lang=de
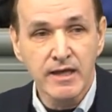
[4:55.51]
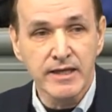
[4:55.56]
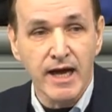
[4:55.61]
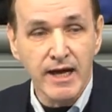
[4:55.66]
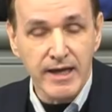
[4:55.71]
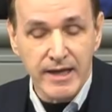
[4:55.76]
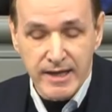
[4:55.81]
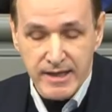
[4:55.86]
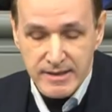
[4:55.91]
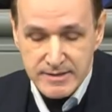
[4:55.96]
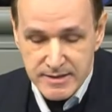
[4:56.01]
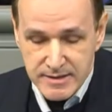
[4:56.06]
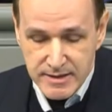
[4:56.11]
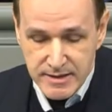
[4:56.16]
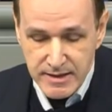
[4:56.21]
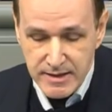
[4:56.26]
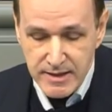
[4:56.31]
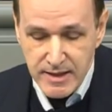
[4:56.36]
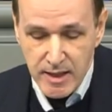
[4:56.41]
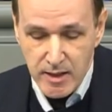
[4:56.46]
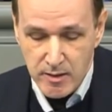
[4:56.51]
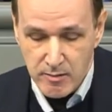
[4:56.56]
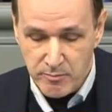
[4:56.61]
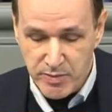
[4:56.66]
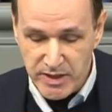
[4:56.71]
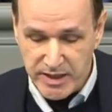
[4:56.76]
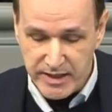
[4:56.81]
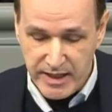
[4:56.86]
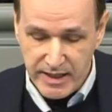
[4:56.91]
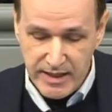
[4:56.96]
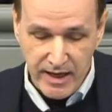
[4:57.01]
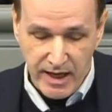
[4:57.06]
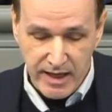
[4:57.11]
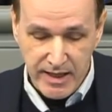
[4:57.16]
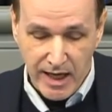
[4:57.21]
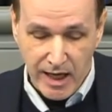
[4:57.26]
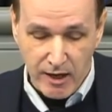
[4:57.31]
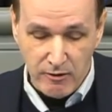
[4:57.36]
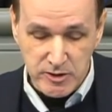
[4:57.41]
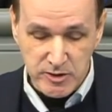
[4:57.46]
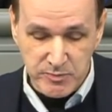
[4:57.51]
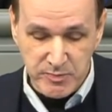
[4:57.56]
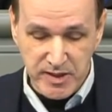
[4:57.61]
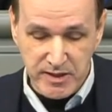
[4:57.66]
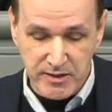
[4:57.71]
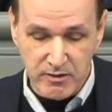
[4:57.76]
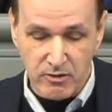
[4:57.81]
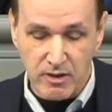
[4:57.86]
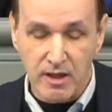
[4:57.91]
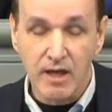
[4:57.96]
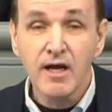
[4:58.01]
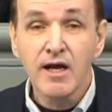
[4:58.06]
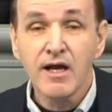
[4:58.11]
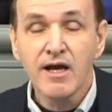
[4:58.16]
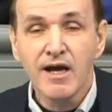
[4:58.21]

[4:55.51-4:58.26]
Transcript: Ja, erst hier Beginn einer Ausbildung.